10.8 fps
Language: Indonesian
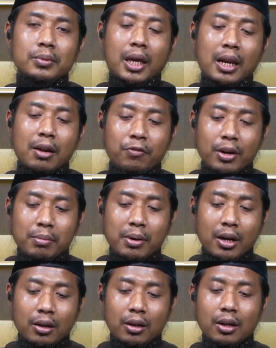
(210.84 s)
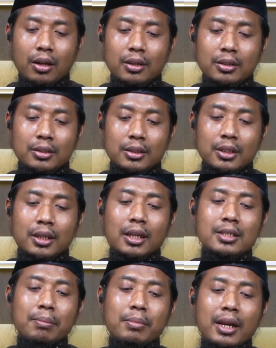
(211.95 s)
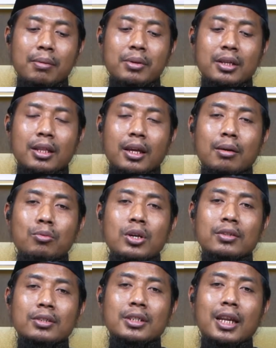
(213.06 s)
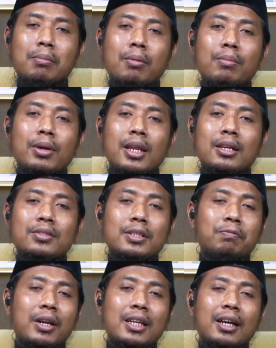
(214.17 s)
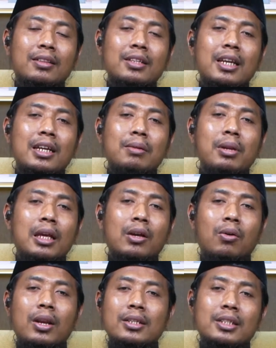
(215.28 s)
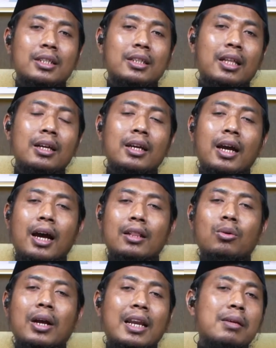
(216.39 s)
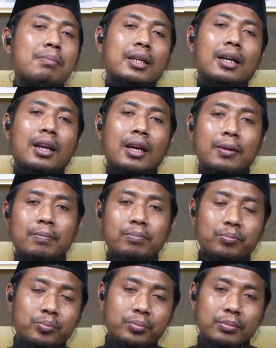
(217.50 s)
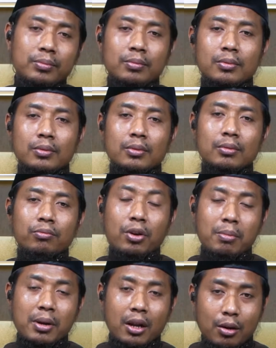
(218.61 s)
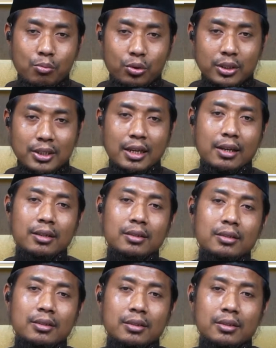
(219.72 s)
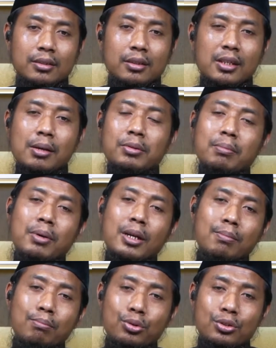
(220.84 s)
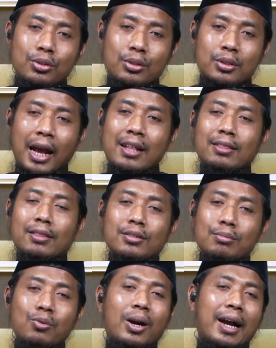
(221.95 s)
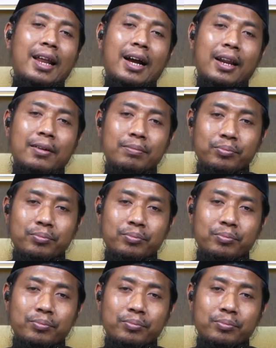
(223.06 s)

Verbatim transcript: Karena firman Allah dan sabda Nabi kita yang mulia SAW memiliki sifat yang tidak dimiliki oleh cerita atau kalimat yang lain. Firman Allah mukjizat. Dia bisa menembus hati semua kalangan.